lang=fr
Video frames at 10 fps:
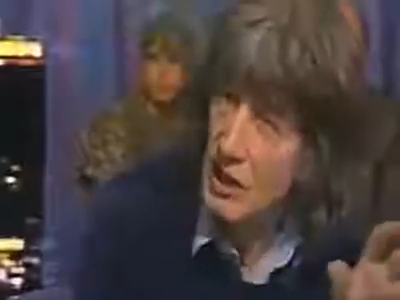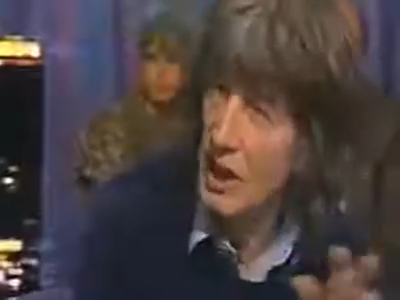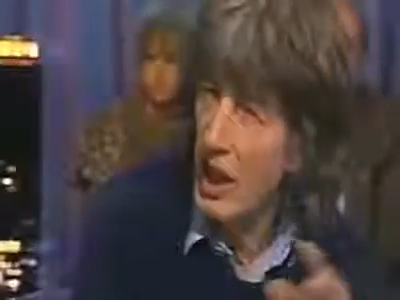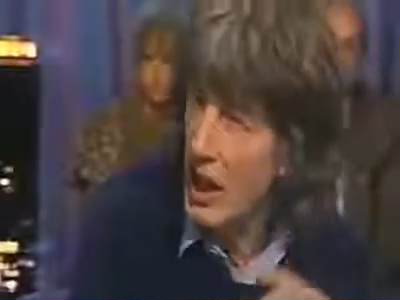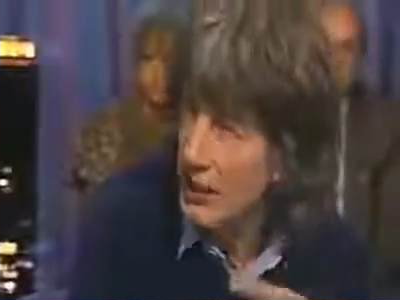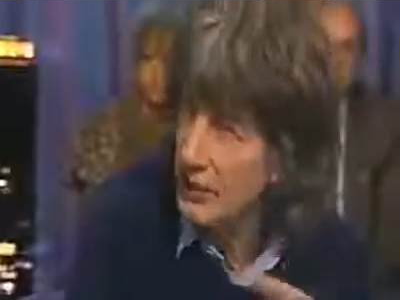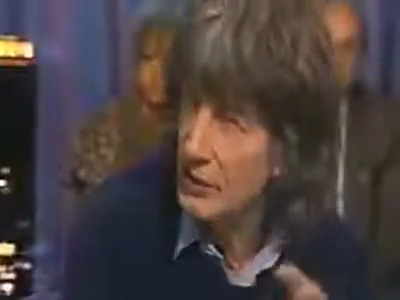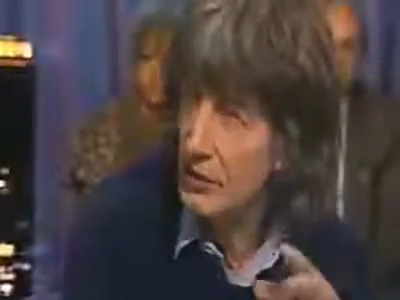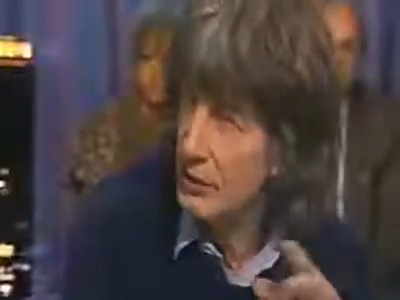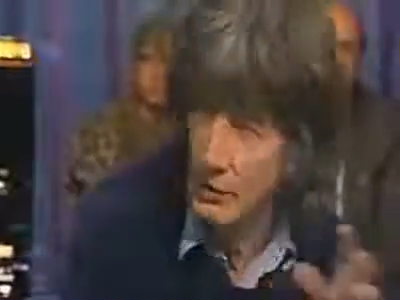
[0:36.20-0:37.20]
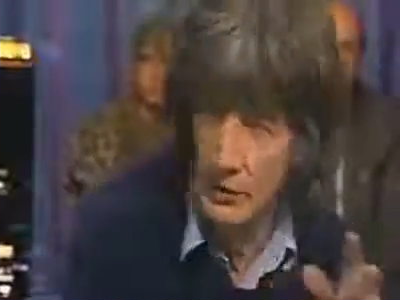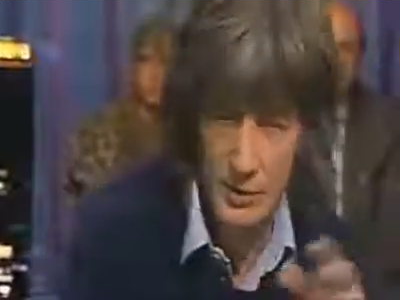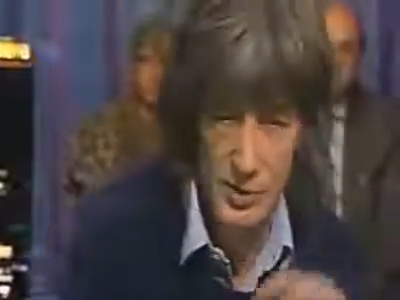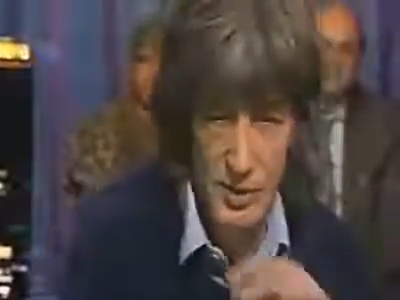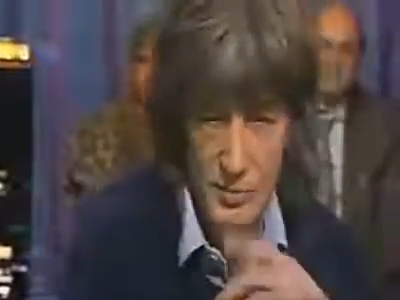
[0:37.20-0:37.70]
euh, ingrates
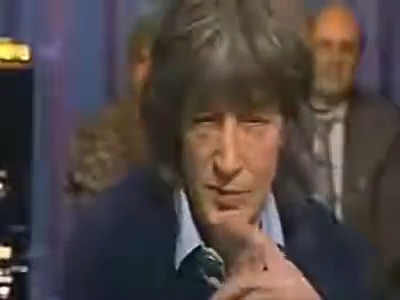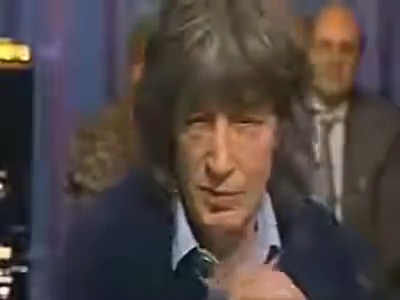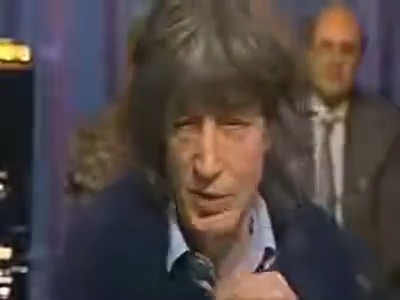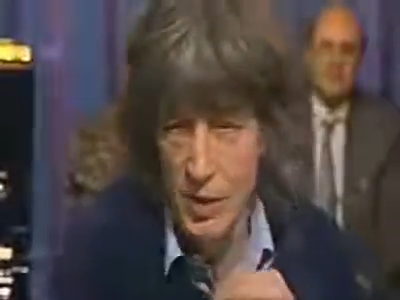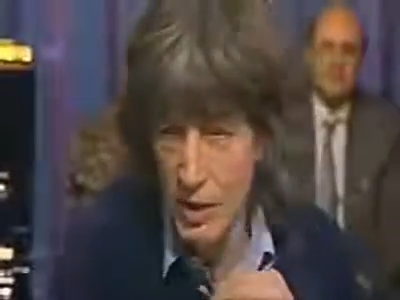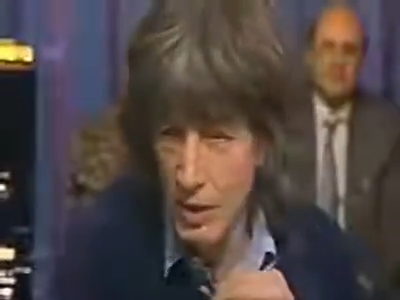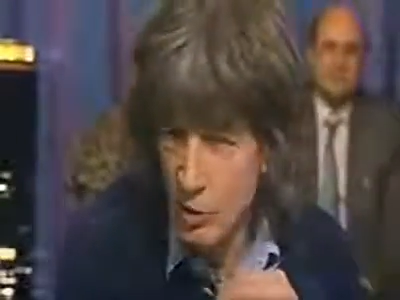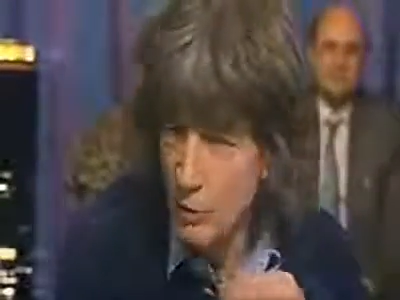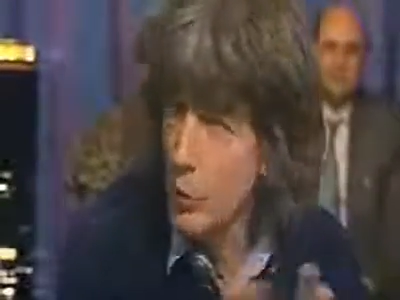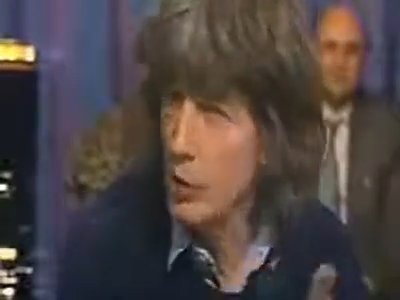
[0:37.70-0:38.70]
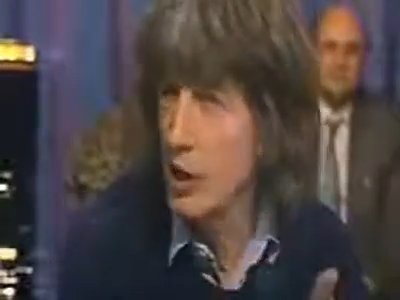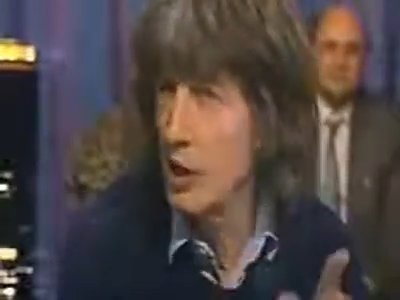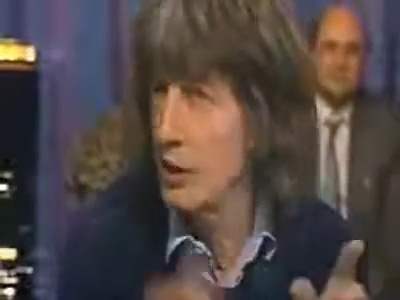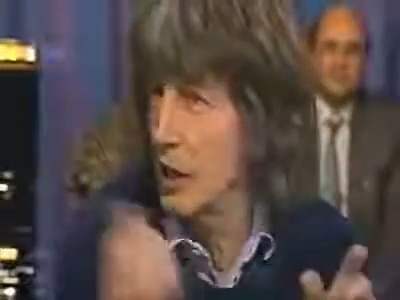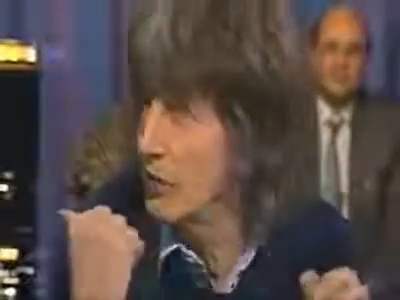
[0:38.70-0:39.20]
euh, et ça. Le progrès, il
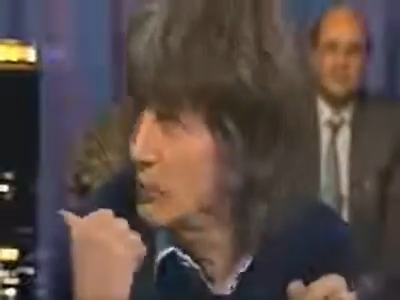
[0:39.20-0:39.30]
est